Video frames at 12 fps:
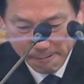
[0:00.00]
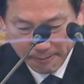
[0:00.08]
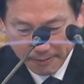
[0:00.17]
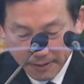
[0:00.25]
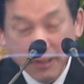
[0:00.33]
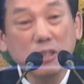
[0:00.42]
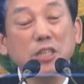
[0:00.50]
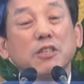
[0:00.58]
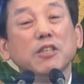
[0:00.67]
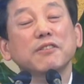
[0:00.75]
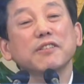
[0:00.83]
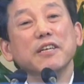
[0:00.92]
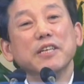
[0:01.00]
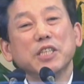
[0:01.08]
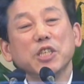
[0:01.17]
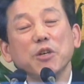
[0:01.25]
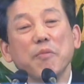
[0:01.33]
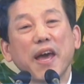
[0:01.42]
근데 어쨌든
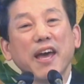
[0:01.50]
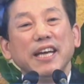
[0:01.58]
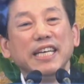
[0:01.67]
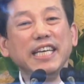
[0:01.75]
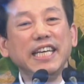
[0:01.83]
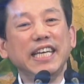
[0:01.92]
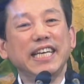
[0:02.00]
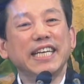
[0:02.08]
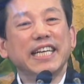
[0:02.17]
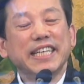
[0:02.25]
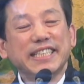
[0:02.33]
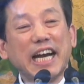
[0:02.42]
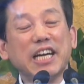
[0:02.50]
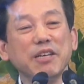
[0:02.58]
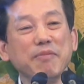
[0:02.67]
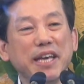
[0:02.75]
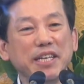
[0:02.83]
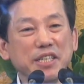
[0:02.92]
지금의 이
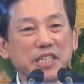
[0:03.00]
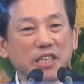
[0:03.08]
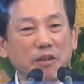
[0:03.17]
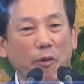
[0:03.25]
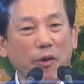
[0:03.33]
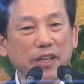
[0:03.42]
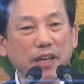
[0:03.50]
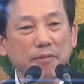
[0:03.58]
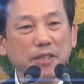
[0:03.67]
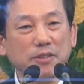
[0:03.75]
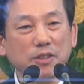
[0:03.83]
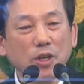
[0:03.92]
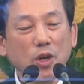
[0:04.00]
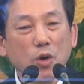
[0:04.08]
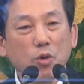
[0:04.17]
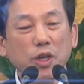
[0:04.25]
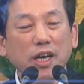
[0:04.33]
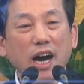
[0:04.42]
작금의 현실을 보게 되면
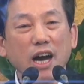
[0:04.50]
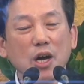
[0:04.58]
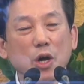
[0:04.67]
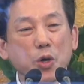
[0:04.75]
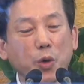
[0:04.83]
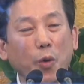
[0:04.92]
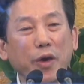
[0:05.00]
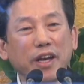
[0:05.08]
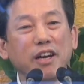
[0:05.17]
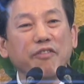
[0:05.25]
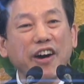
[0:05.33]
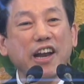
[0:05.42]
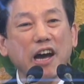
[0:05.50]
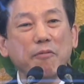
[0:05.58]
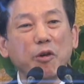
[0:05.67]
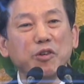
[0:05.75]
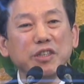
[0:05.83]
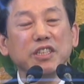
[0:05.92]
우리가 교회를
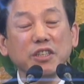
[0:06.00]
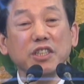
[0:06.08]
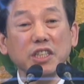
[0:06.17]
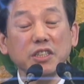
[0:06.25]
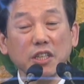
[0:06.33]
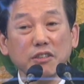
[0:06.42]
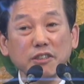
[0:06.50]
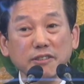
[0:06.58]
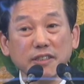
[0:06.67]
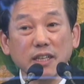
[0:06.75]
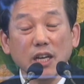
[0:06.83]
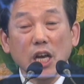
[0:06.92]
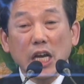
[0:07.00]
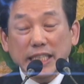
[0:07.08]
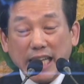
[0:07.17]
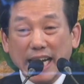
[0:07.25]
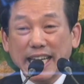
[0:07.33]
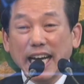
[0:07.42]
바라보는 그 시선은,
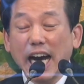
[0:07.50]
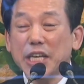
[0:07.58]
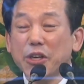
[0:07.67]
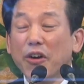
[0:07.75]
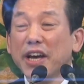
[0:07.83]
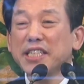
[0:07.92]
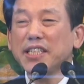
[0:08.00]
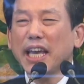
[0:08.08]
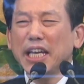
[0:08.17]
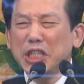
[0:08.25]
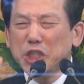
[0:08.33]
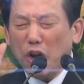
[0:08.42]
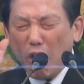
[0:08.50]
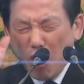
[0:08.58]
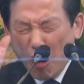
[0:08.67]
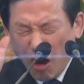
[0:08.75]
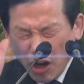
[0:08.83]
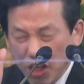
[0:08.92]
자기가 영의 세계를
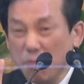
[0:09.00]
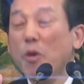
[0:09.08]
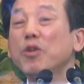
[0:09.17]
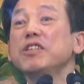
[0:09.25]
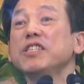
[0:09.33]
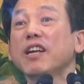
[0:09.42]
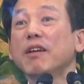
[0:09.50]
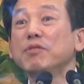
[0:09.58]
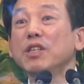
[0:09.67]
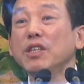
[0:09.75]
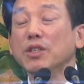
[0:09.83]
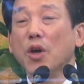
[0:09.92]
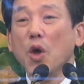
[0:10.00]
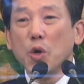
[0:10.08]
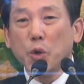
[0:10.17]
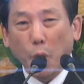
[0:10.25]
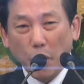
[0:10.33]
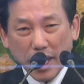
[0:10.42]
전혀 모르는 사람들은
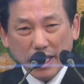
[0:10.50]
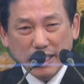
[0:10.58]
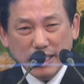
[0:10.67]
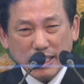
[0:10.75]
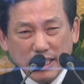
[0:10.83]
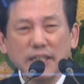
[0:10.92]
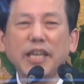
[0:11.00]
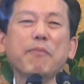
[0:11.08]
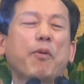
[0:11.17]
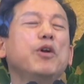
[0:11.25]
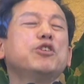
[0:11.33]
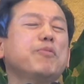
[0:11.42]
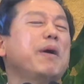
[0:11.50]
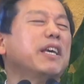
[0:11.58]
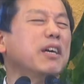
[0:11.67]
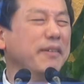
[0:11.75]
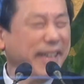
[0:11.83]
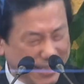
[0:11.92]
교회는 그렇게 보일 수밖에
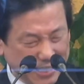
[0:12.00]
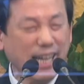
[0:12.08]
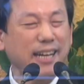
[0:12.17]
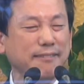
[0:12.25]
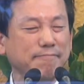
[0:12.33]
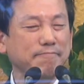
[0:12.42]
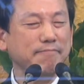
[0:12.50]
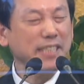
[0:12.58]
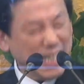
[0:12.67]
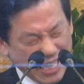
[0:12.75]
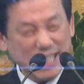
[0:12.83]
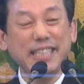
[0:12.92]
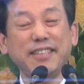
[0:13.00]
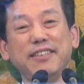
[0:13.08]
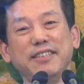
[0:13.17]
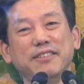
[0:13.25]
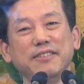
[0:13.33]
없겠다 생각이 들어요.